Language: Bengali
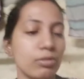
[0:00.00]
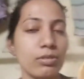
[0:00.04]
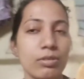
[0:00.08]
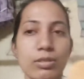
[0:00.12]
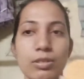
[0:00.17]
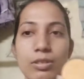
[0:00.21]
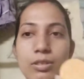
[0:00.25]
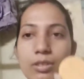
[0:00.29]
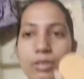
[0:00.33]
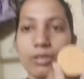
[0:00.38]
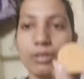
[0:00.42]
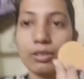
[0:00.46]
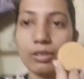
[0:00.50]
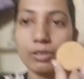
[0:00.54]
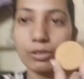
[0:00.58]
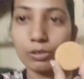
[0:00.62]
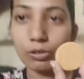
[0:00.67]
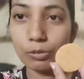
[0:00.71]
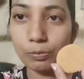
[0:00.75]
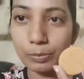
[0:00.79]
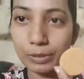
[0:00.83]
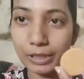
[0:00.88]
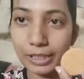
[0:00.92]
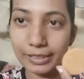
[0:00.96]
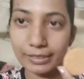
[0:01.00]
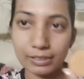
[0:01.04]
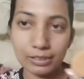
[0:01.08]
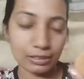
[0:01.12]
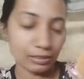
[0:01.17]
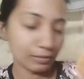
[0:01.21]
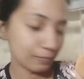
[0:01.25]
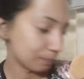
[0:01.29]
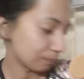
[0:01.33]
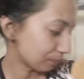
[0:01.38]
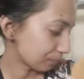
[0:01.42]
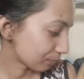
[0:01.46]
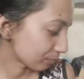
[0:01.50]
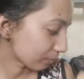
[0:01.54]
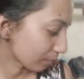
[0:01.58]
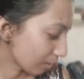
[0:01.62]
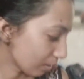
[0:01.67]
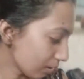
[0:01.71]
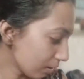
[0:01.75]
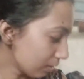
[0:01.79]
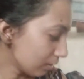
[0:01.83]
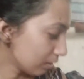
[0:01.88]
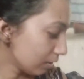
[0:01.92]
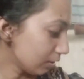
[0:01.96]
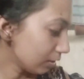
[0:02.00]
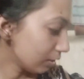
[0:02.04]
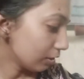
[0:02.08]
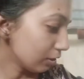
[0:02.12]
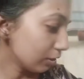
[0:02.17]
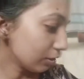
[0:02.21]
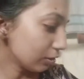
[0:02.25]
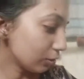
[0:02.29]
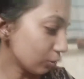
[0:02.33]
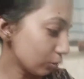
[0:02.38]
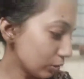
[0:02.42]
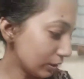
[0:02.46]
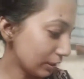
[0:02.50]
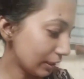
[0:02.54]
পুরো খুব টেস্টি তো